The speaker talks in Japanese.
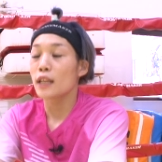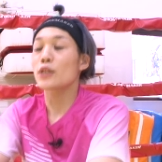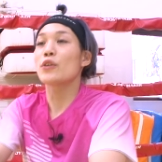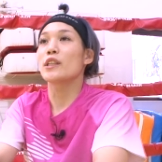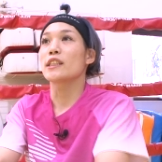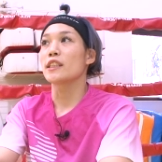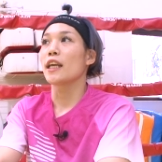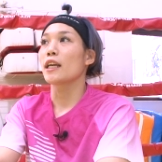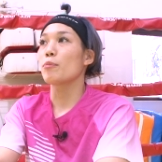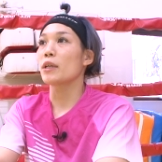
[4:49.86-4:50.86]
そうです
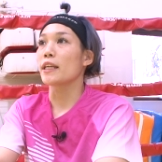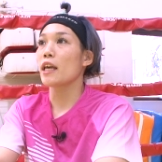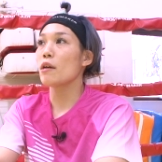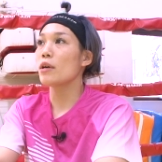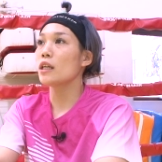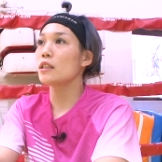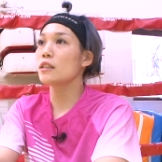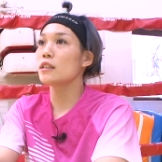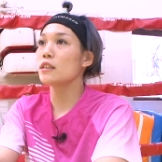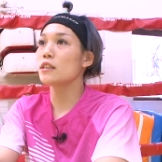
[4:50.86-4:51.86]
ねやっぱり
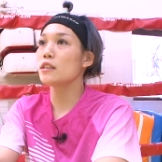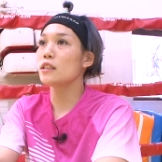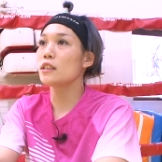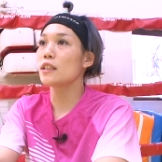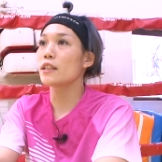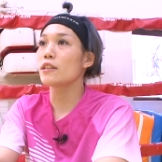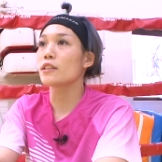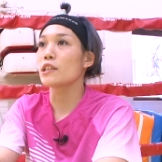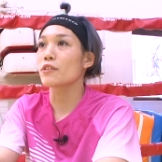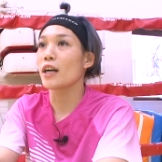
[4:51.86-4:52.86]
K1 に出てる
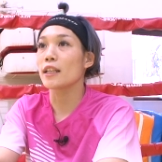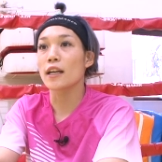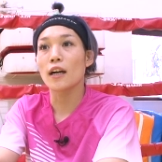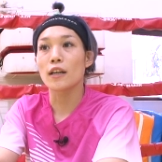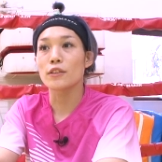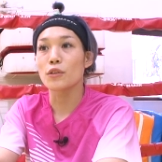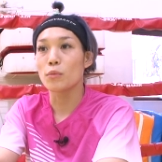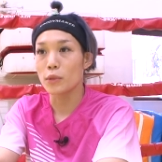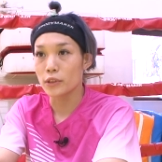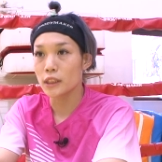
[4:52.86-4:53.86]
選手は花があると
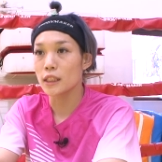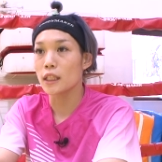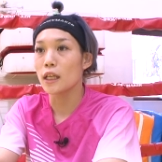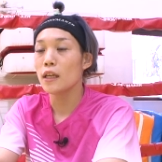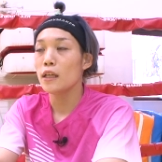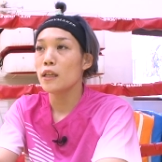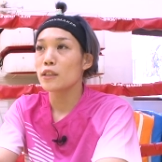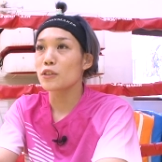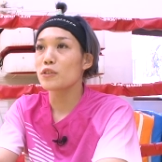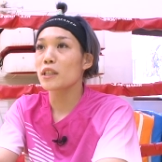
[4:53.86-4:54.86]
思うし
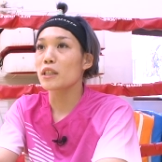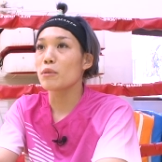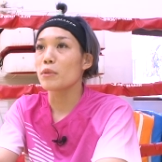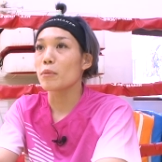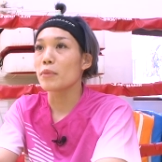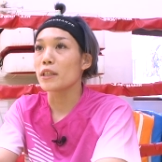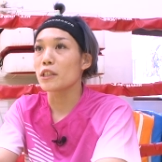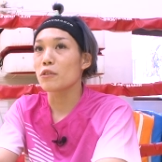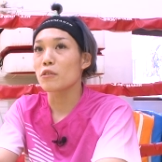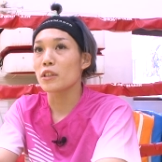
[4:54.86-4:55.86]
その中でもやっぱり
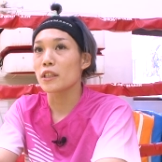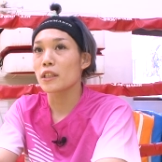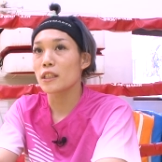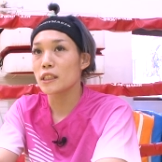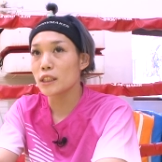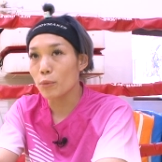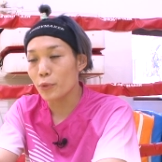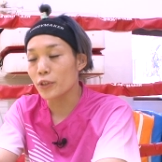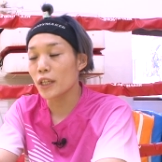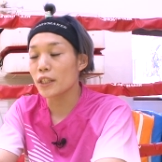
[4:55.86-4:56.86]
生き残っていきたいし
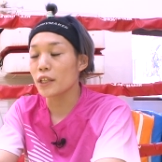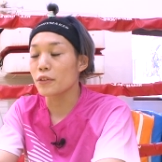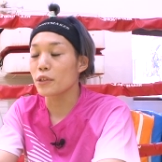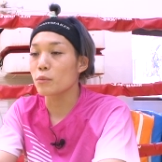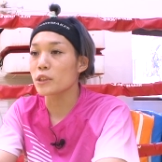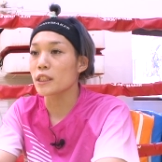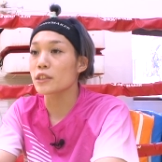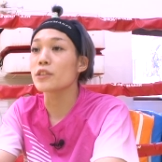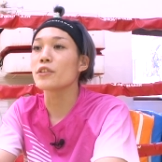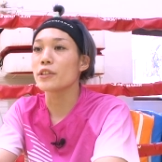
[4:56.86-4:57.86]
チャンピオンになりたいという気持ちが
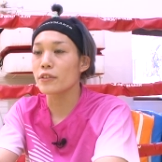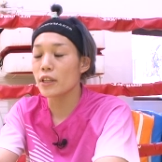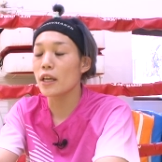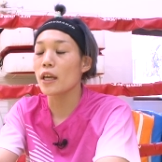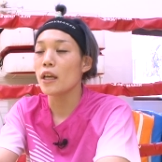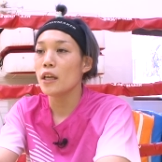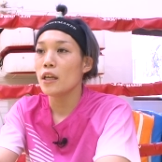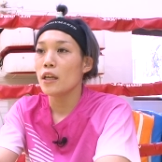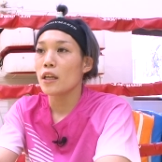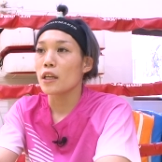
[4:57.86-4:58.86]
強いので、
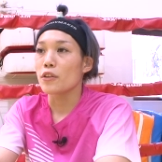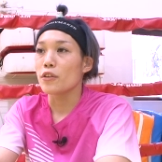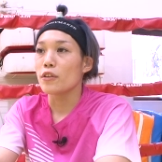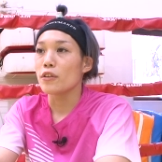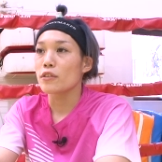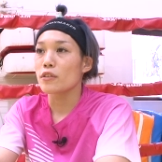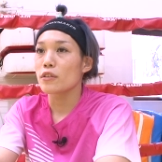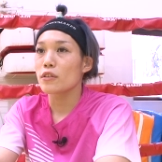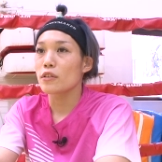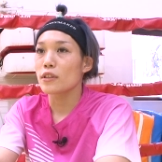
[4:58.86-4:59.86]
えーと
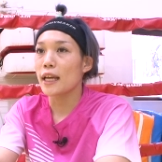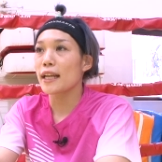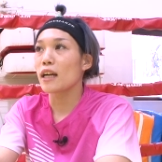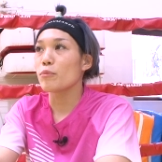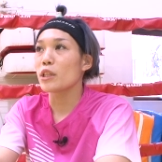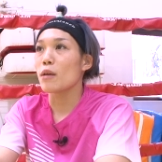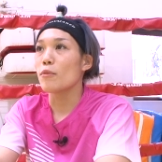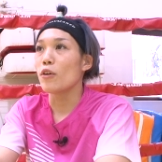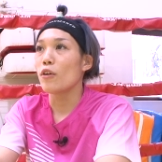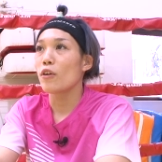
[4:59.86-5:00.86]
誰が見て
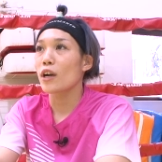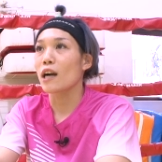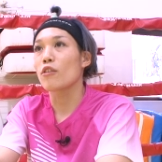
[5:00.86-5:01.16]
もかっ